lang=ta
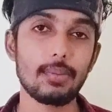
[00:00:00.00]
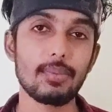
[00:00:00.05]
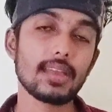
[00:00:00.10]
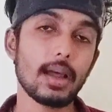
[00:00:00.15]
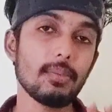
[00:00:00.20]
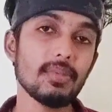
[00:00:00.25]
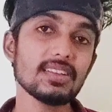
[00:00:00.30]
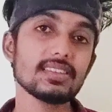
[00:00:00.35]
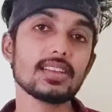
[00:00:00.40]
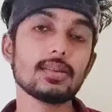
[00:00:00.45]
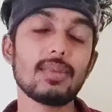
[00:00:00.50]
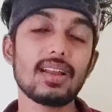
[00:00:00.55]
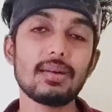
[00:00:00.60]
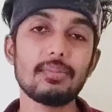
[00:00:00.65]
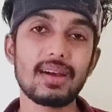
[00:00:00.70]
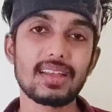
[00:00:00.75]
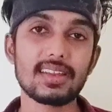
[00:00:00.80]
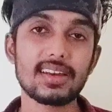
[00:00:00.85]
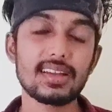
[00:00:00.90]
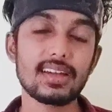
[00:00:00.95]
தமிழ் சினிமாவில்
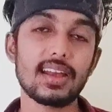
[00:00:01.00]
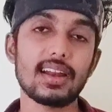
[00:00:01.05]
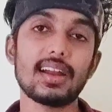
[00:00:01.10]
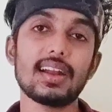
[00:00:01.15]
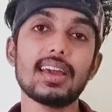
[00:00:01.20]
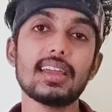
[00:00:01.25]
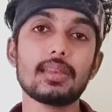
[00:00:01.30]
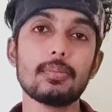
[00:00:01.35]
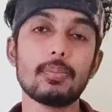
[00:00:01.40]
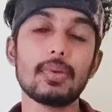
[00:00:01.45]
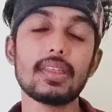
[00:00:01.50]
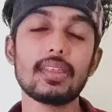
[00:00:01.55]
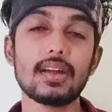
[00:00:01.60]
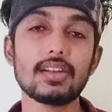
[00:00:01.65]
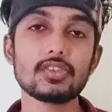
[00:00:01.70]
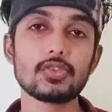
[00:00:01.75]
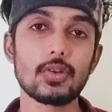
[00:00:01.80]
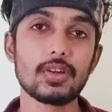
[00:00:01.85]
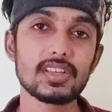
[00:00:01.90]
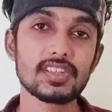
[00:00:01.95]
மதுரக்காரங்கன்னா இப்படி
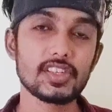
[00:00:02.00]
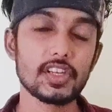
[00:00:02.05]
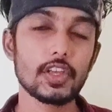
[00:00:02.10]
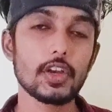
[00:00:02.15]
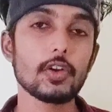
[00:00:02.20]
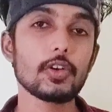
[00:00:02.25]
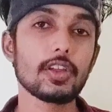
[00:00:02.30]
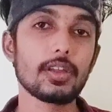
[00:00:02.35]
தான் சொல்லி ஸ்டீரோ